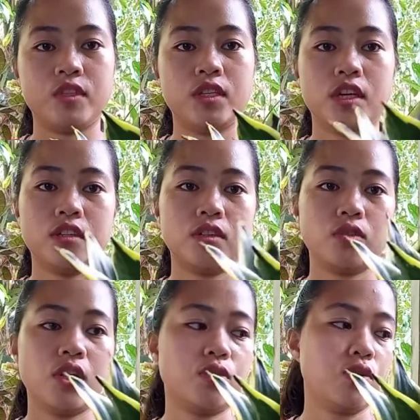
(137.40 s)
Yan,
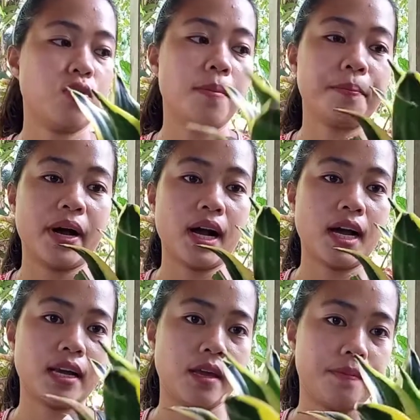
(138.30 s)
ito yung
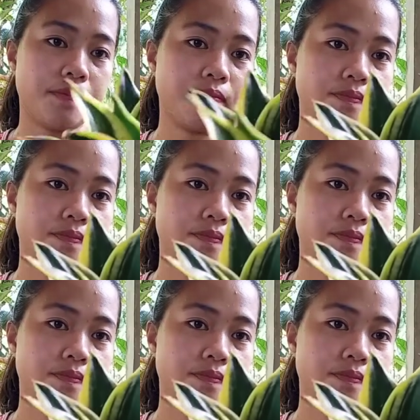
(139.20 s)
pang-anim.